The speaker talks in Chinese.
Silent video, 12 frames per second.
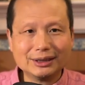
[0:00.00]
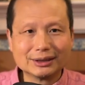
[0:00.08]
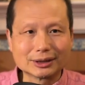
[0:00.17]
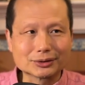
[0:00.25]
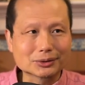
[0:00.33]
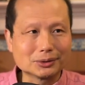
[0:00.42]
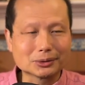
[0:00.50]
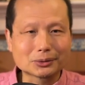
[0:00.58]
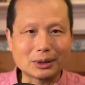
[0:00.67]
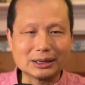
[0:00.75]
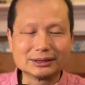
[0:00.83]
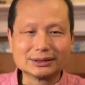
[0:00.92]
它缩
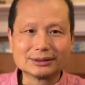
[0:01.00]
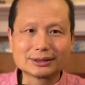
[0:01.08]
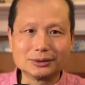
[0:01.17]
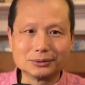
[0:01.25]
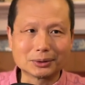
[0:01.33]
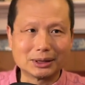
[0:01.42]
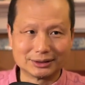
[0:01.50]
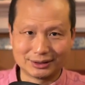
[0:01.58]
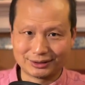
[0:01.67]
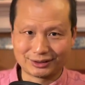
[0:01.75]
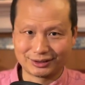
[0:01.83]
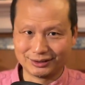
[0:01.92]
短症状
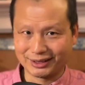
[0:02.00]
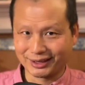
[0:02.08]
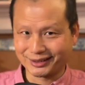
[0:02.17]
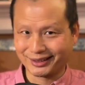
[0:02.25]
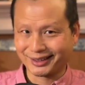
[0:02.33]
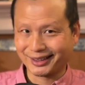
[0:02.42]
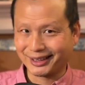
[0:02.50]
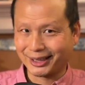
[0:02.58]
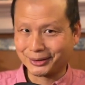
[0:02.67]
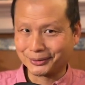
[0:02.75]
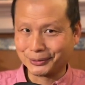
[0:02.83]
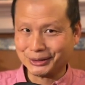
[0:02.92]
的时间跟跟
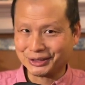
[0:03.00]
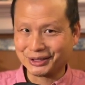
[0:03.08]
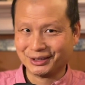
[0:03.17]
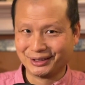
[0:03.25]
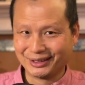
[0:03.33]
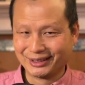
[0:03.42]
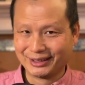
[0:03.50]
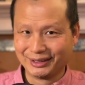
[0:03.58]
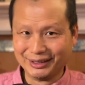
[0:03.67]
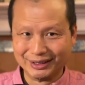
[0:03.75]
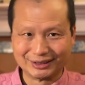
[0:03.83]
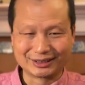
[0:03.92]
安慰剂
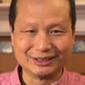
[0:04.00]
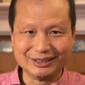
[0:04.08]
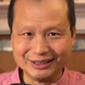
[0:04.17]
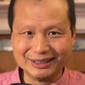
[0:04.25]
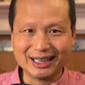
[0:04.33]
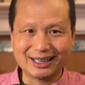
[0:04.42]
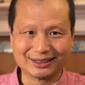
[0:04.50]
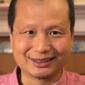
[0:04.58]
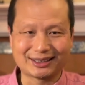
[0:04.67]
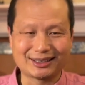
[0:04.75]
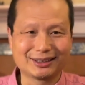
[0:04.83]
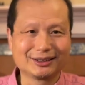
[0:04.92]
也是一样的，